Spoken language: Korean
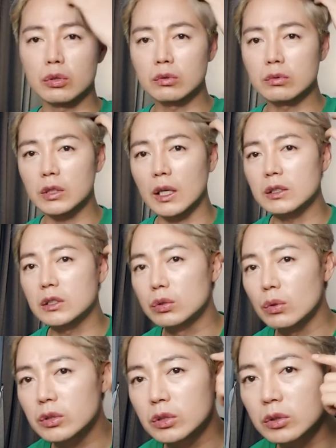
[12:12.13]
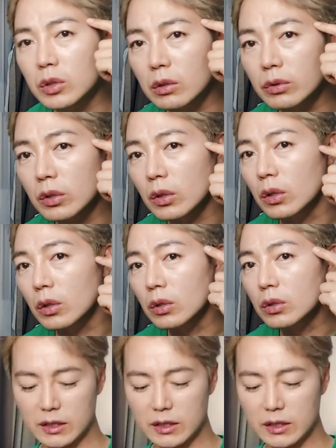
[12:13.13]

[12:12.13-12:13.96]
저는 잘 지워지더라고요.